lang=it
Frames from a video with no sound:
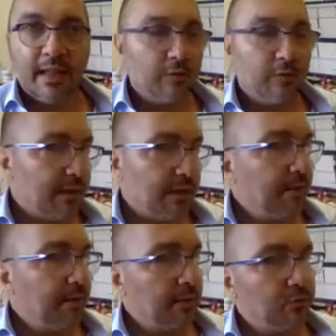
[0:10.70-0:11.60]
del mercato, perché
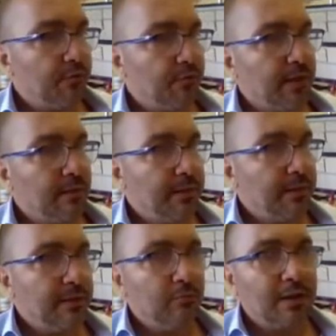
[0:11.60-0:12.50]
parliamoci
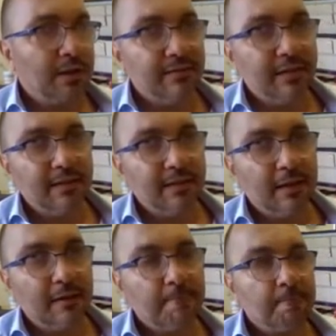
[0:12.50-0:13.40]
francamente,
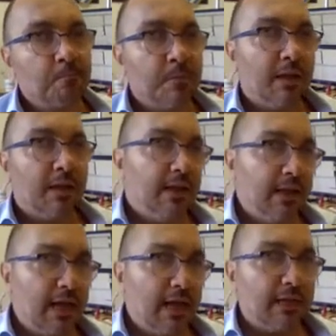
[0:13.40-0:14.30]
un'azienda
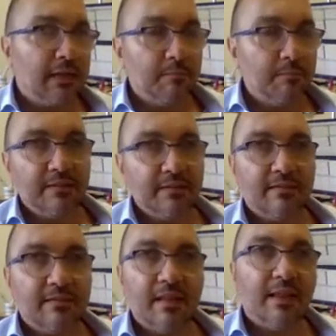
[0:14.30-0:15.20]
legata al
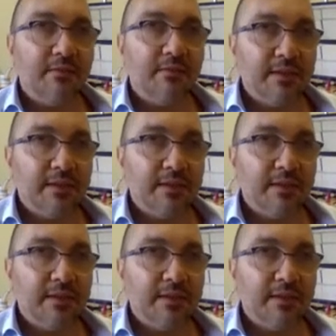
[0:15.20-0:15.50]
business della